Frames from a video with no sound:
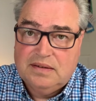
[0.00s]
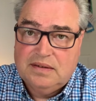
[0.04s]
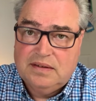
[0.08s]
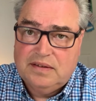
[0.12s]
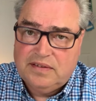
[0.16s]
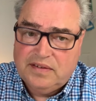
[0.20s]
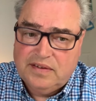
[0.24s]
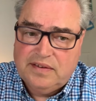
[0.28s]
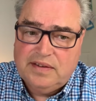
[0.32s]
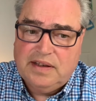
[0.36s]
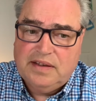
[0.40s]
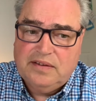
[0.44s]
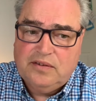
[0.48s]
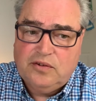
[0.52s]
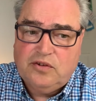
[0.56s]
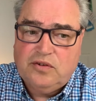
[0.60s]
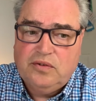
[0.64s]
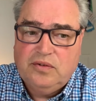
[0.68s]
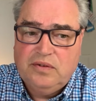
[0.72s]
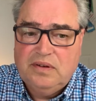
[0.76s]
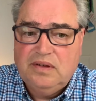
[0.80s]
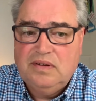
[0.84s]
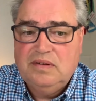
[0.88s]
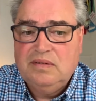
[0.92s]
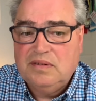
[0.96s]
Es ist also
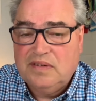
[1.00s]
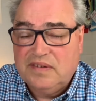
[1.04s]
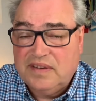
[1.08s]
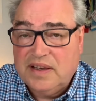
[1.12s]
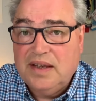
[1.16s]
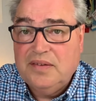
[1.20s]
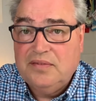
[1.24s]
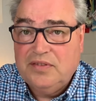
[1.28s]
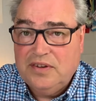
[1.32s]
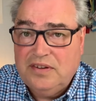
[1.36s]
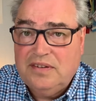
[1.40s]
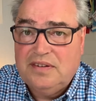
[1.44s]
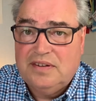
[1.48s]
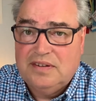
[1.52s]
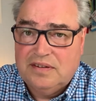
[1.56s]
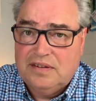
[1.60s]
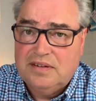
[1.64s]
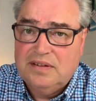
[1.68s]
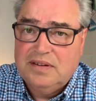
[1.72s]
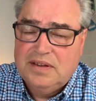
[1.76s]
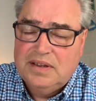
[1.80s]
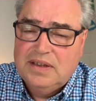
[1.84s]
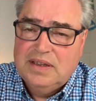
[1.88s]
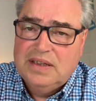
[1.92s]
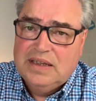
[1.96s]
schon sehr
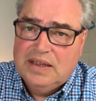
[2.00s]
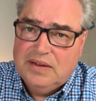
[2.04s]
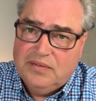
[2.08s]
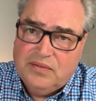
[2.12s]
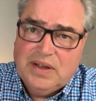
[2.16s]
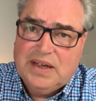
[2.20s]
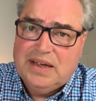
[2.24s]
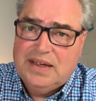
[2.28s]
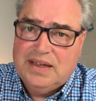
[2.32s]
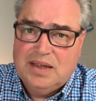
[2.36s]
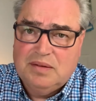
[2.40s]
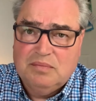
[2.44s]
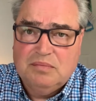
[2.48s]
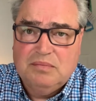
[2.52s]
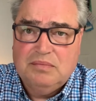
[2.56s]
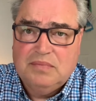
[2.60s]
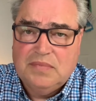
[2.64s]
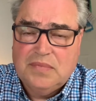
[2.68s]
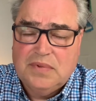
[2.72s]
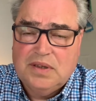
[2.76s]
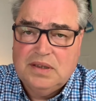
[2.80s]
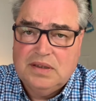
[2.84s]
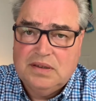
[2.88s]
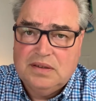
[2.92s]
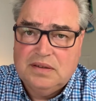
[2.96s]
wichtig, wer
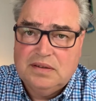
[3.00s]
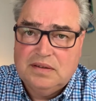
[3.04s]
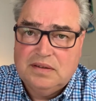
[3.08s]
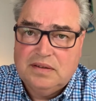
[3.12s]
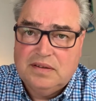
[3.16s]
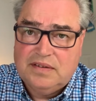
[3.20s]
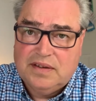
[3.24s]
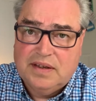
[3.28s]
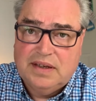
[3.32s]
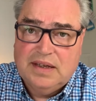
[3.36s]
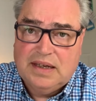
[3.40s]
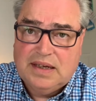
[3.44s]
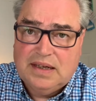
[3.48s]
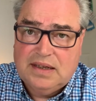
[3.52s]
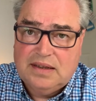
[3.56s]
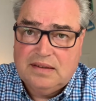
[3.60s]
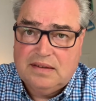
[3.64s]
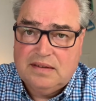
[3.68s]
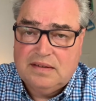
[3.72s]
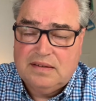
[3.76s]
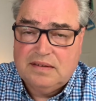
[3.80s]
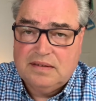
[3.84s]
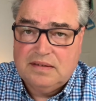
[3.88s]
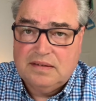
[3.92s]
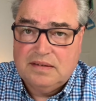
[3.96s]
im äh,
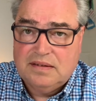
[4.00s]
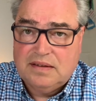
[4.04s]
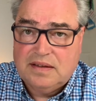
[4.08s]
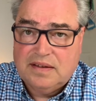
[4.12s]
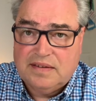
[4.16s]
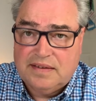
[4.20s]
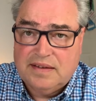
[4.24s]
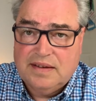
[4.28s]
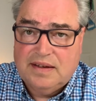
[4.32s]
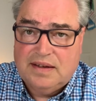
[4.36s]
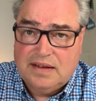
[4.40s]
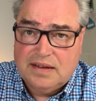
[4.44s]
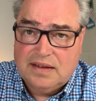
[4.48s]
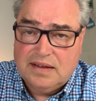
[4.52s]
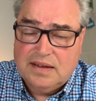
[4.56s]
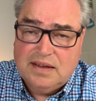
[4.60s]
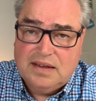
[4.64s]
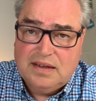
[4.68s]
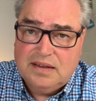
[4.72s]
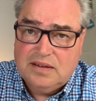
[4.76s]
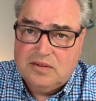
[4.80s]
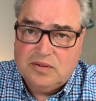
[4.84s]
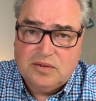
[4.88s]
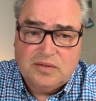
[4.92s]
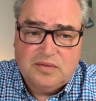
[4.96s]
Senat äh, das Sagen
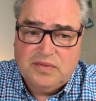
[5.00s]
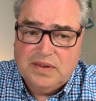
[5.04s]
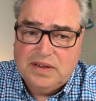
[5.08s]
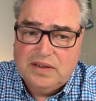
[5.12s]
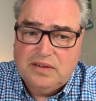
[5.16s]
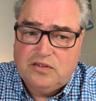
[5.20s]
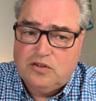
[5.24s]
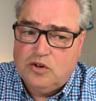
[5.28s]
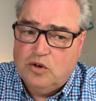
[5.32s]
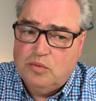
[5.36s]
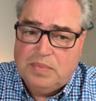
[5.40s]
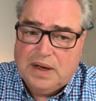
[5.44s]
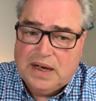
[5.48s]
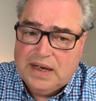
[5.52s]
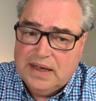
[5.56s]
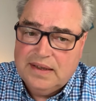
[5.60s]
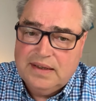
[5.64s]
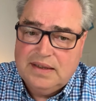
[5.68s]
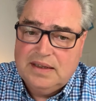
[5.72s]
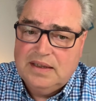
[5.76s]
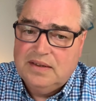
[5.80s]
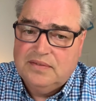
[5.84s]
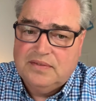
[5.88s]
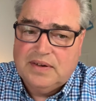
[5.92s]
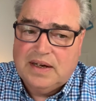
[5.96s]
hat. Und wenn Joe
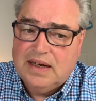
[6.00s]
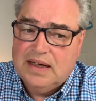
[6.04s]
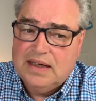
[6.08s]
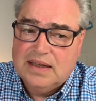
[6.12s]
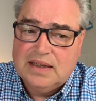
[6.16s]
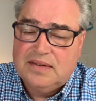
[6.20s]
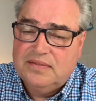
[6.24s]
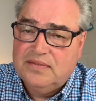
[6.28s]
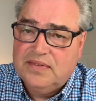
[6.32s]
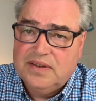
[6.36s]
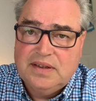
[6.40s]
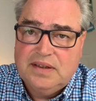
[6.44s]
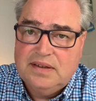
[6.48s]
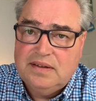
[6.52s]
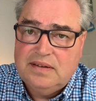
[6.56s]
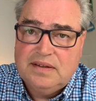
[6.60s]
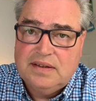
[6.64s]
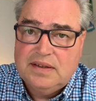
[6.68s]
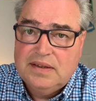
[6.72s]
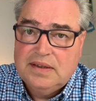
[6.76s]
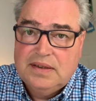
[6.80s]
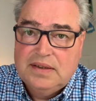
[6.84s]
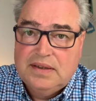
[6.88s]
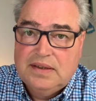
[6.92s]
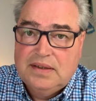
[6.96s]
Biden die Wahl gewinnt,
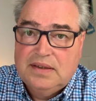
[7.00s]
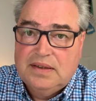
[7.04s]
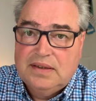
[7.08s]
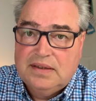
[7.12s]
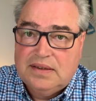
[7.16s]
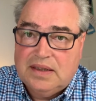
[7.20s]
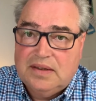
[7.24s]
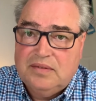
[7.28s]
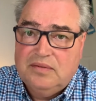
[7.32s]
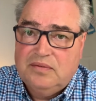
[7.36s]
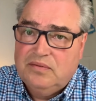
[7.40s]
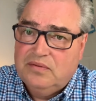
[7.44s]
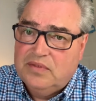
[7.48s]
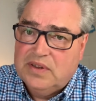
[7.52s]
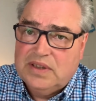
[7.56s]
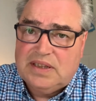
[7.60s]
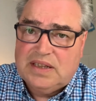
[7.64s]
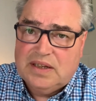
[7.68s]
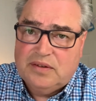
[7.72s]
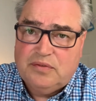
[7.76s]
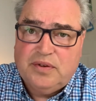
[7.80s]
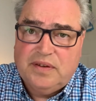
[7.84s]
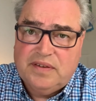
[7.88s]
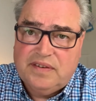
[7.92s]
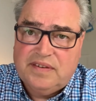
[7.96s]
dann wird
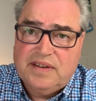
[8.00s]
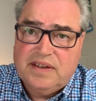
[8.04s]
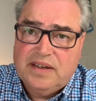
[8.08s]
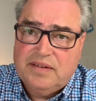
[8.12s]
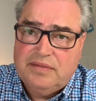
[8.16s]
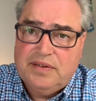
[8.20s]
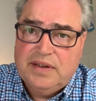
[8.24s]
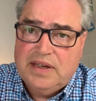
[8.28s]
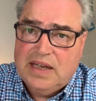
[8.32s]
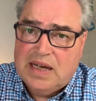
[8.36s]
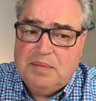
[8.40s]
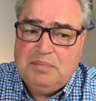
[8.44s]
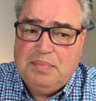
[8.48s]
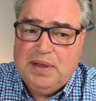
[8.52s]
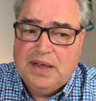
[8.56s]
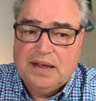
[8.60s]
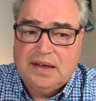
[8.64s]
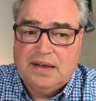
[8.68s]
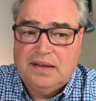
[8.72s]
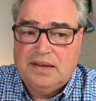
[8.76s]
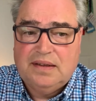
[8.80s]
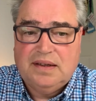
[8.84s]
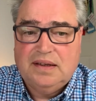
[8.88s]
davon sehr viel abhängen.